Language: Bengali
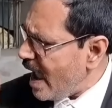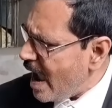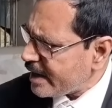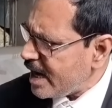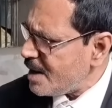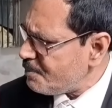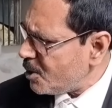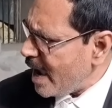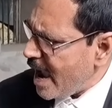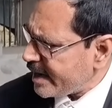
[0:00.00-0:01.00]
একের পর
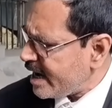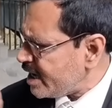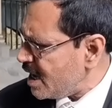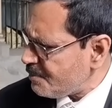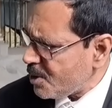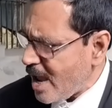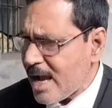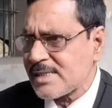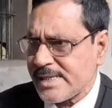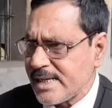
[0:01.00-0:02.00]
এক একের পর
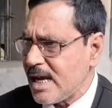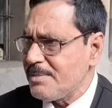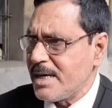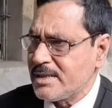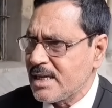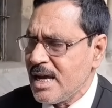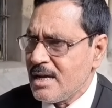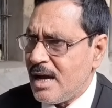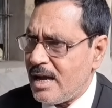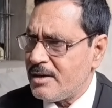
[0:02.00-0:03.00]
এক সিঙ্গেল বেঞ্চ
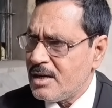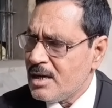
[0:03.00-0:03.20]
হ্যাঁ